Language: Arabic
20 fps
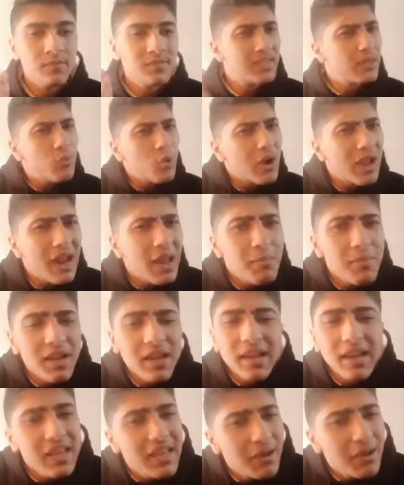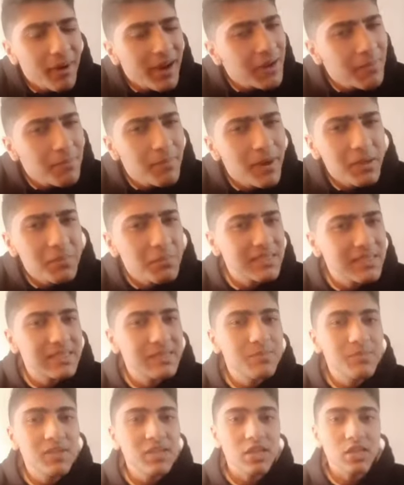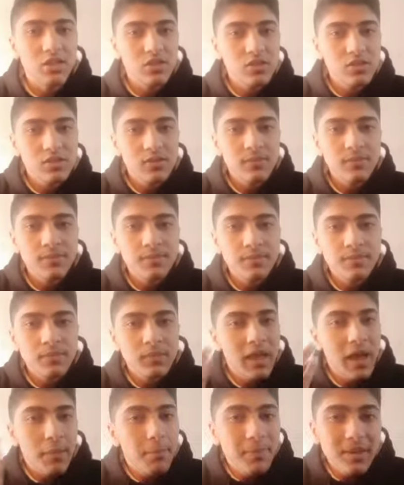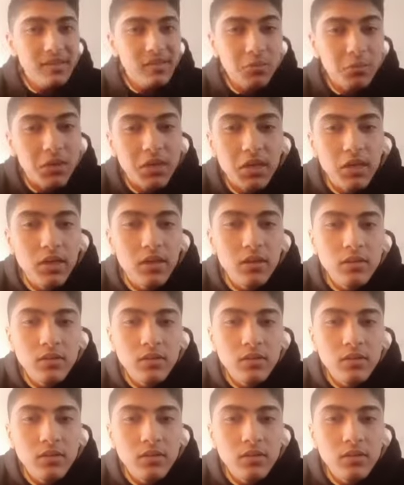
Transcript: طب وكلامك ليا بحبك ما تسيبنيش حبيتي مين